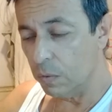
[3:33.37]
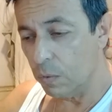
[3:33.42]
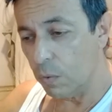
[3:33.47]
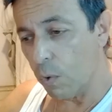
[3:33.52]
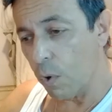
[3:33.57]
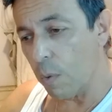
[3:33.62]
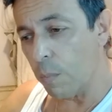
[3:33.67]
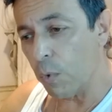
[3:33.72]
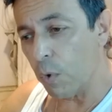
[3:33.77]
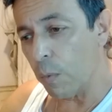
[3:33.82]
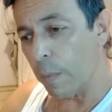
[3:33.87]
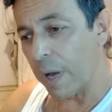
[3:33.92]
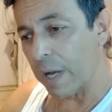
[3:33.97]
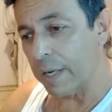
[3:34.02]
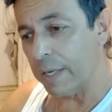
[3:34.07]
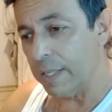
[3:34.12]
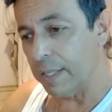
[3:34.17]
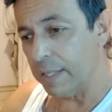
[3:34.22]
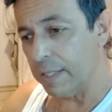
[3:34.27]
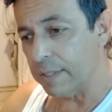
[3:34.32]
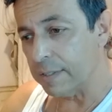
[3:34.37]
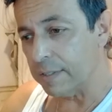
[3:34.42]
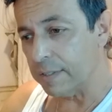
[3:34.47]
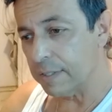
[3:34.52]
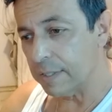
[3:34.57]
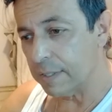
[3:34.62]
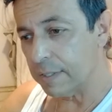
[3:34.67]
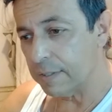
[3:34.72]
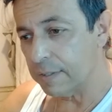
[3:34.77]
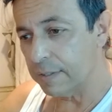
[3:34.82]
como uma
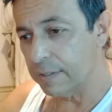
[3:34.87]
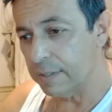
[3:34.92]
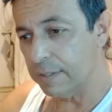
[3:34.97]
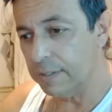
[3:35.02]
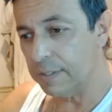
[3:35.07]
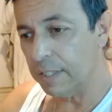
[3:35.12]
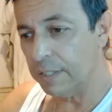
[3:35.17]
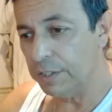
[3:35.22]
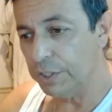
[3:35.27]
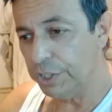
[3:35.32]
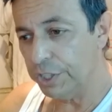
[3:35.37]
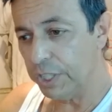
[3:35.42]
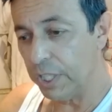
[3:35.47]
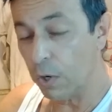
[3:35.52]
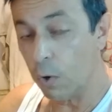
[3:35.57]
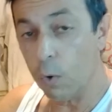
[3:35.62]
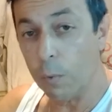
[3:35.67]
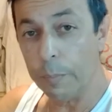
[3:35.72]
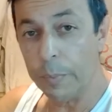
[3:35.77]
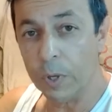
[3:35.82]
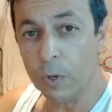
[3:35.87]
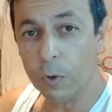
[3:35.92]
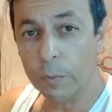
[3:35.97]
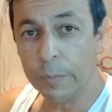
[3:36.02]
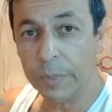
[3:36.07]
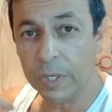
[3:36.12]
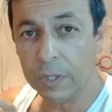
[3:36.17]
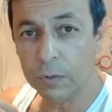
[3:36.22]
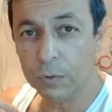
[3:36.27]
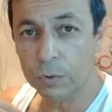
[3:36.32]
criança se sentia, ou pelo
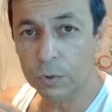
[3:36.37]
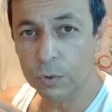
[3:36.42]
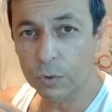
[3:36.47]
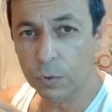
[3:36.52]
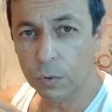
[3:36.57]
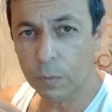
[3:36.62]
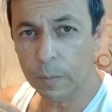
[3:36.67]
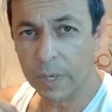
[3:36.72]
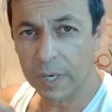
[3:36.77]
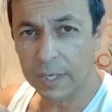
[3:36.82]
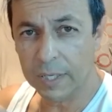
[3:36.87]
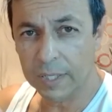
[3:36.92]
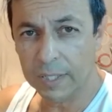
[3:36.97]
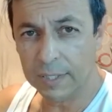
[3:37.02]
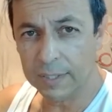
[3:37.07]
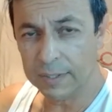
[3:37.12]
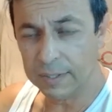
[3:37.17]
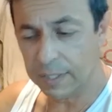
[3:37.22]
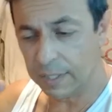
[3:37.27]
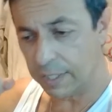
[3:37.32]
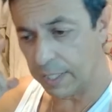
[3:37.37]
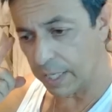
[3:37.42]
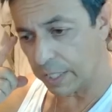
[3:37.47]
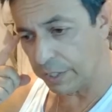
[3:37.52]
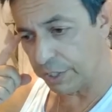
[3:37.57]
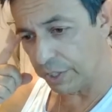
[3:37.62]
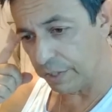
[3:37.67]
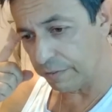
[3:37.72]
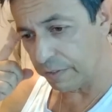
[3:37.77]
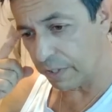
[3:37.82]
menos uma criança
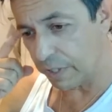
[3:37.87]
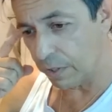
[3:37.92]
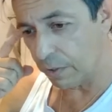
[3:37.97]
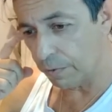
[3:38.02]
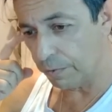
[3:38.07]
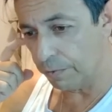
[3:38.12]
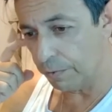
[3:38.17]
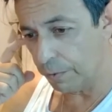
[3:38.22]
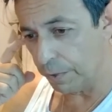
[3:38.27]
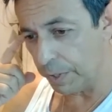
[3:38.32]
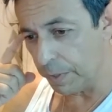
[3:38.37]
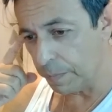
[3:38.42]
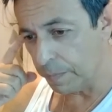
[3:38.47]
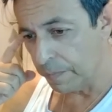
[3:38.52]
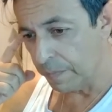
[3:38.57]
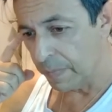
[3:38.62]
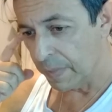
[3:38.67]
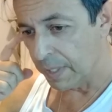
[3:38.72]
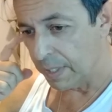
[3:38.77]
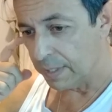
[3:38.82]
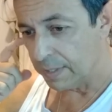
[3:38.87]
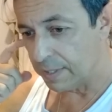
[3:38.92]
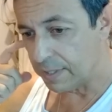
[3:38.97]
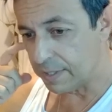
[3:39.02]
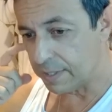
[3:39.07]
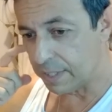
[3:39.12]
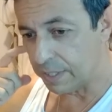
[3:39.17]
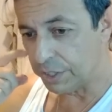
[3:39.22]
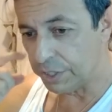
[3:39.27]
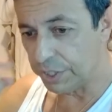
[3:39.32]
criativa que eu fui, se
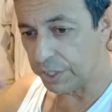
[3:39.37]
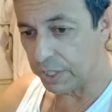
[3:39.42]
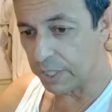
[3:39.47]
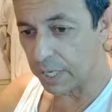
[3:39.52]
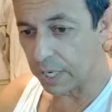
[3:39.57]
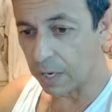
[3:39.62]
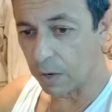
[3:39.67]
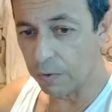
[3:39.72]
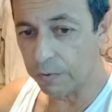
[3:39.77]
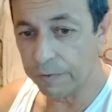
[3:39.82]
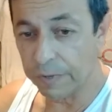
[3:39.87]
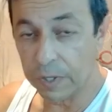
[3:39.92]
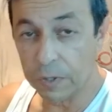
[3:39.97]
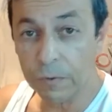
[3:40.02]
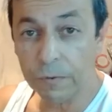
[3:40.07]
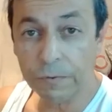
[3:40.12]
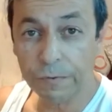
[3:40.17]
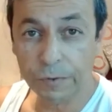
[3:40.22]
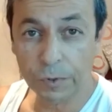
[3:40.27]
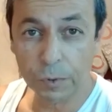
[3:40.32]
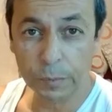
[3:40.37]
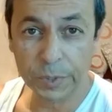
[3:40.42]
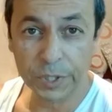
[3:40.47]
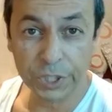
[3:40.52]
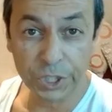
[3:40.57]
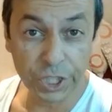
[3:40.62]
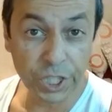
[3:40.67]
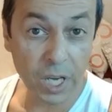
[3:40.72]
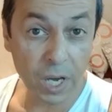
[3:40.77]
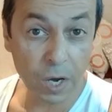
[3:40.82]
sentia ao ver um filme
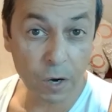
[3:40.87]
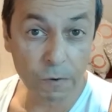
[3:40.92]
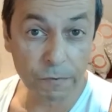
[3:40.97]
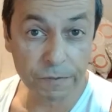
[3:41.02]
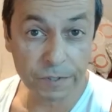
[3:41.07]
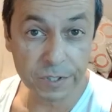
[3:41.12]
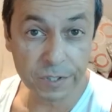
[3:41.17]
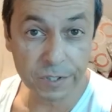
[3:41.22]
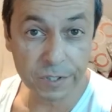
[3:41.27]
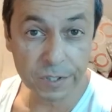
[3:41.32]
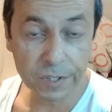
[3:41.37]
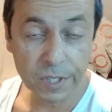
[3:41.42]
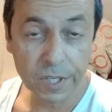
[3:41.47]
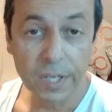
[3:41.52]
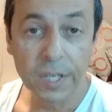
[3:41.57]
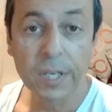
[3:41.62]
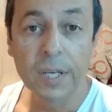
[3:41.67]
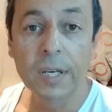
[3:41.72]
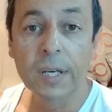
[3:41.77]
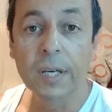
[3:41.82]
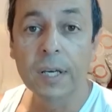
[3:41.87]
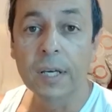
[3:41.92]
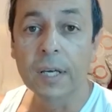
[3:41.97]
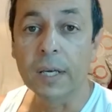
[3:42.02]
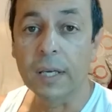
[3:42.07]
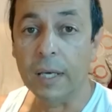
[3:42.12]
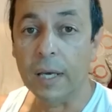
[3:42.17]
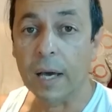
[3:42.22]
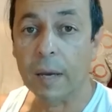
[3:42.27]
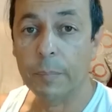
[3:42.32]
de Elvis,
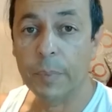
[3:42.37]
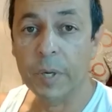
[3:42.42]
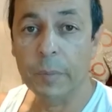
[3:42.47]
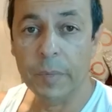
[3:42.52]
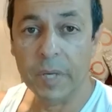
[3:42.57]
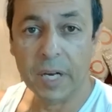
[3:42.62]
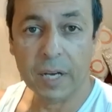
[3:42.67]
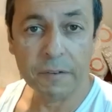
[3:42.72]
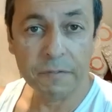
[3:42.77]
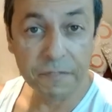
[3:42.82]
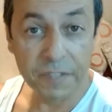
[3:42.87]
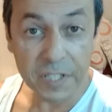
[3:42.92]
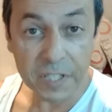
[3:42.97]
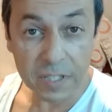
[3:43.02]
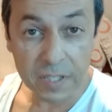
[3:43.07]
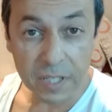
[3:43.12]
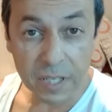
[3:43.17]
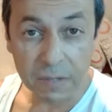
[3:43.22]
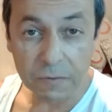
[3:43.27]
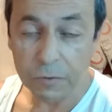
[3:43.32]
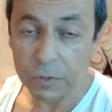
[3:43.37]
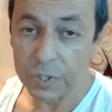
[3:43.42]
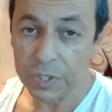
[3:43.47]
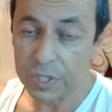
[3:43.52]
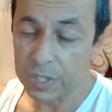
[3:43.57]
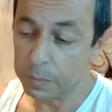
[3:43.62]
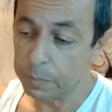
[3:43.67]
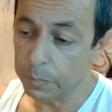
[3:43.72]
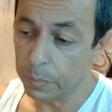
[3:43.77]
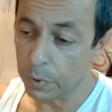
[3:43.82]
que à primeira vista
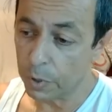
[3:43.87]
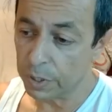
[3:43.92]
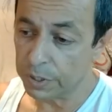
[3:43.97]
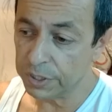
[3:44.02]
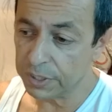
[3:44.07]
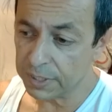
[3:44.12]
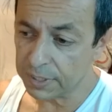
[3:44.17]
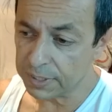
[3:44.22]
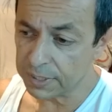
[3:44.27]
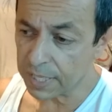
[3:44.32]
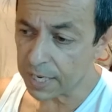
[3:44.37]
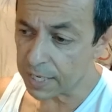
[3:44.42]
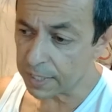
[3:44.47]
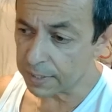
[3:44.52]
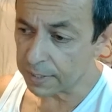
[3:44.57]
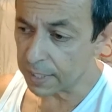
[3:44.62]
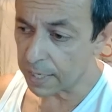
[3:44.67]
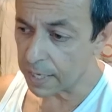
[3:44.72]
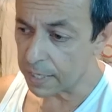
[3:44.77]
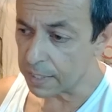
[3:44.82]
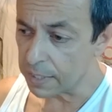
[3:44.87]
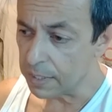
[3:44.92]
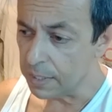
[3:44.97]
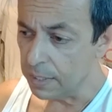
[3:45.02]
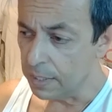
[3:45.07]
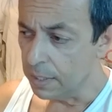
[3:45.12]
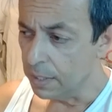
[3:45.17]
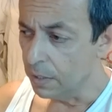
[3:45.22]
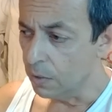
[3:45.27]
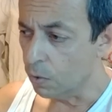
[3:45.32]
você pode descartar
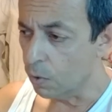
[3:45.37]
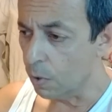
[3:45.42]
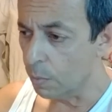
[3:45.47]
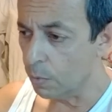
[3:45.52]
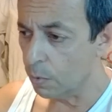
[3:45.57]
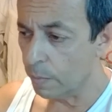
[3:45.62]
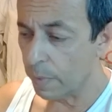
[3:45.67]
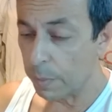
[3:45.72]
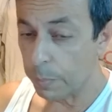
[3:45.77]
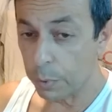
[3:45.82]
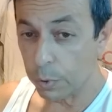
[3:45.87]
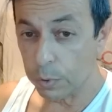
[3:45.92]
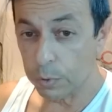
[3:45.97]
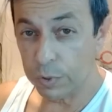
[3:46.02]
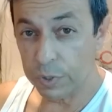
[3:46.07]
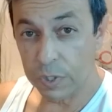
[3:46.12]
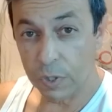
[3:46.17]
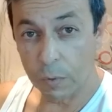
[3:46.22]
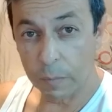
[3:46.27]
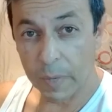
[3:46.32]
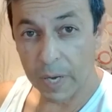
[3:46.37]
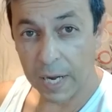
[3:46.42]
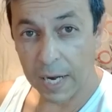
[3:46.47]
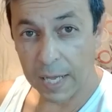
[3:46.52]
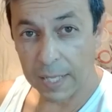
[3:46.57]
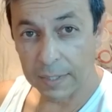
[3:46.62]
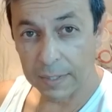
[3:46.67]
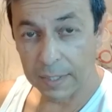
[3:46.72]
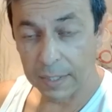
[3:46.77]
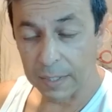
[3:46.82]
como uma produção
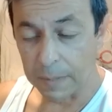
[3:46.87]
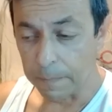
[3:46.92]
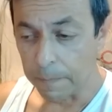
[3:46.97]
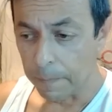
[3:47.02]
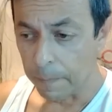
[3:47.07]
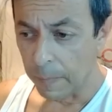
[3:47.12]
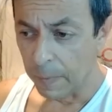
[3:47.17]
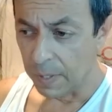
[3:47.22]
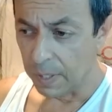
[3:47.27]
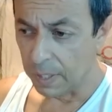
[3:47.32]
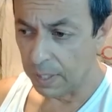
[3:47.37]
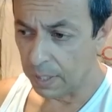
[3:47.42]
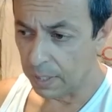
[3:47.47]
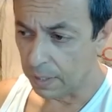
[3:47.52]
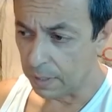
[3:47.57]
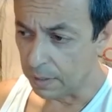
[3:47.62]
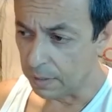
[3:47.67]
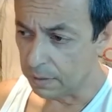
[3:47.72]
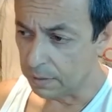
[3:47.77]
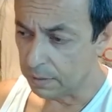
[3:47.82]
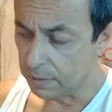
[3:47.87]
barata e